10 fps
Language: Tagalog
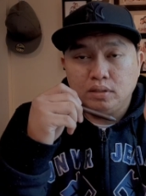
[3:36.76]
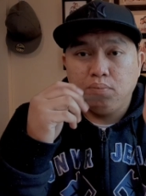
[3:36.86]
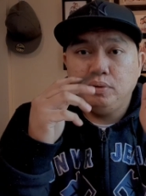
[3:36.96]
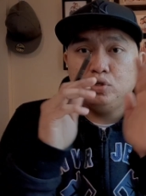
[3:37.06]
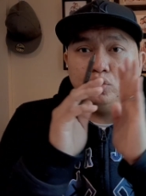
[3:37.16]

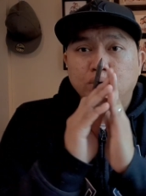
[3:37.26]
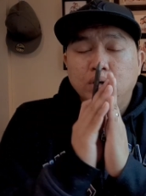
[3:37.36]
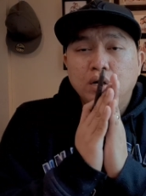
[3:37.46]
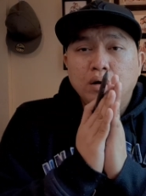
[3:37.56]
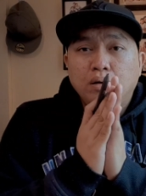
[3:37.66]
sa picture
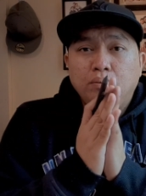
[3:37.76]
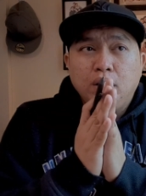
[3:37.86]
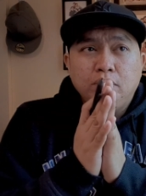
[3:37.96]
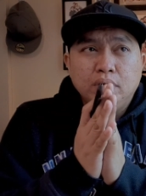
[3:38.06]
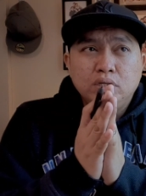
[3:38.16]

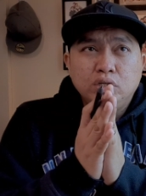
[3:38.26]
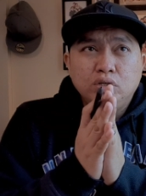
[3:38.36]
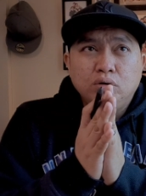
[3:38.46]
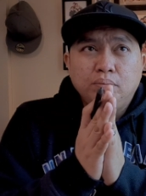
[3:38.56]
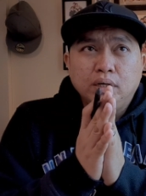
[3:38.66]

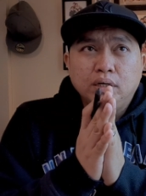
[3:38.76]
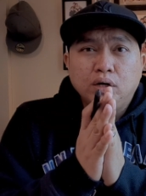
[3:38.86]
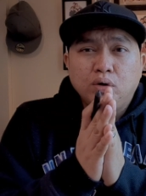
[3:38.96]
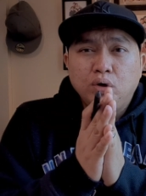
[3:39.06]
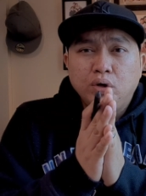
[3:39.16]
mapapansin nyo pag
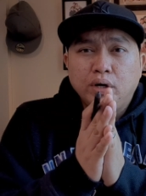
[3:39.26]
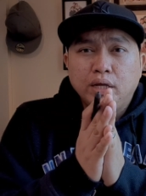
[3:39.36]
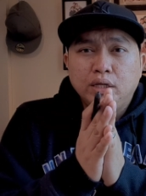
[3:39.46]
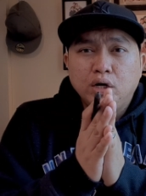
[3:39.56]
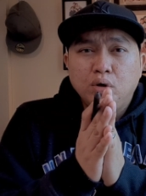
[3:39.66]
nag color
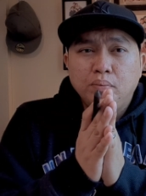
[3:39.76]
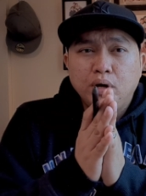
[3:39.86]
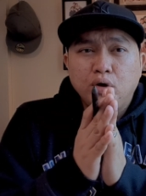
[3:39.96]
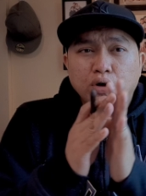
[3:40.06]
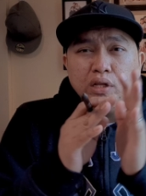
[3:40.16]
grade kayo
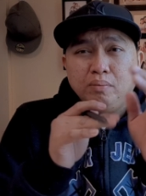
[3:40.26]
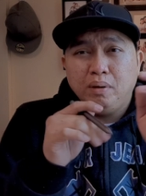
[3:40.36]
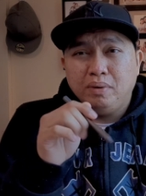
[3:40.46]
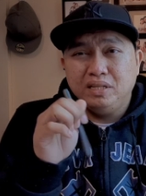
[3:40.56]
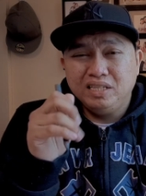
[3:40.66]
meron kayo
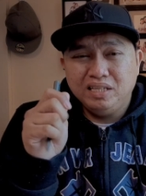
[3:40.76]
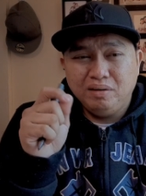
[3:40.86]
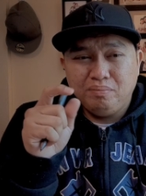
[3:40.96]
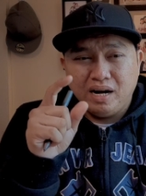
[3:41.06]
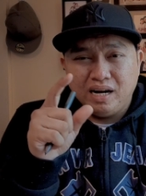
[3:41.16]
napapansin
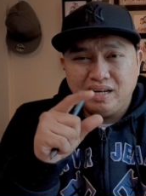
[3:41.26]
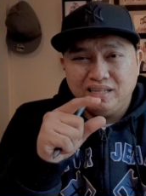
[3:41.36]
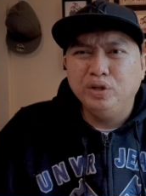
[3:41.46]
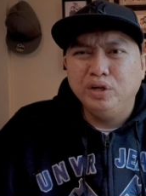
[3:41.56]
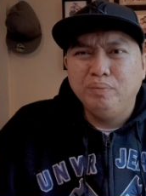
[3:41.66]
na
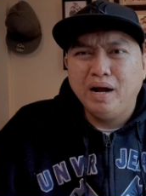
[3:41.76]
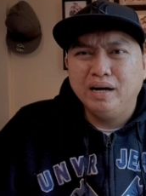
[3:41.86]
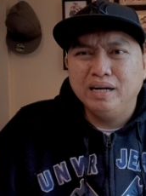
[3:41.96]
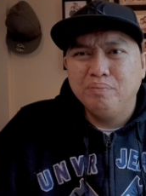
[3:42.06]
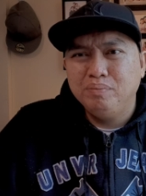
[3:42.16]
parang eh,
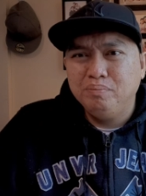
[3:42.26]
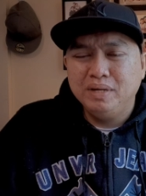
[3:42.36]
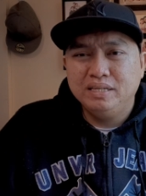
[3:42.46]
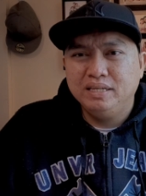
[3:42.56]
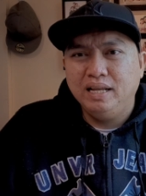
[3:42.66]
parang
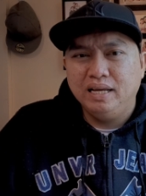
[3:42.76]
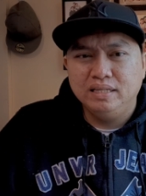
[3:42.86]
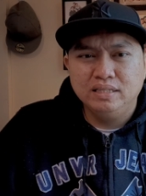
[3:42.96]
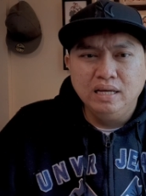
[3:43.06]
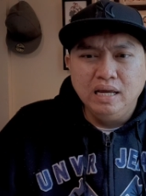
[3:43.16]

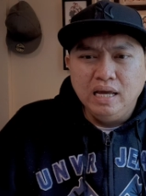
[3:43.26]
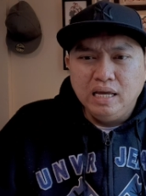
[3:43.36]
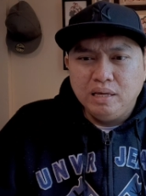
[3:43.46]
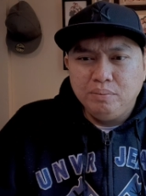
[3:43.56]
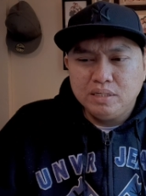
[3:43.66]
nagpipixelize
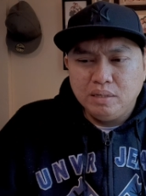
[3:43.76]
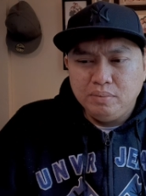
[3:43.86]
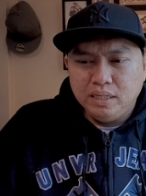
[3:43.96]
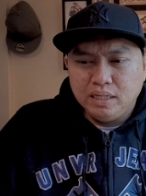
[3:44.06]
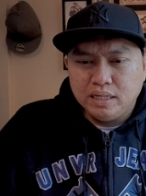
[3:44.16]
ibig
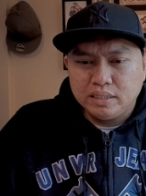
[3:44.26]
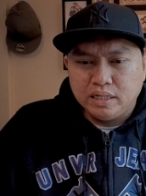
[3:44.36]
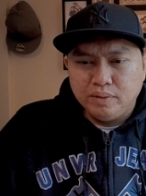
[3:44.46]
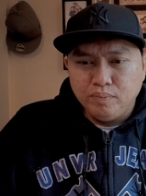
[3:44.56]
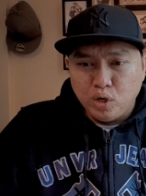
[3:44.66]
sabihin
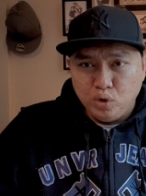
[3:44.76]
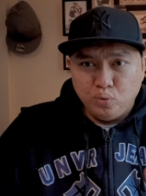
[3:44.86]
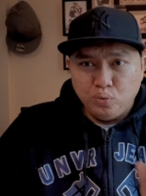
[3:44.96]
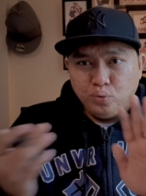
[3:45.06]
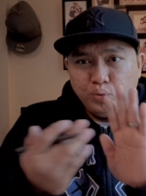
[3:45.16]
kasi yung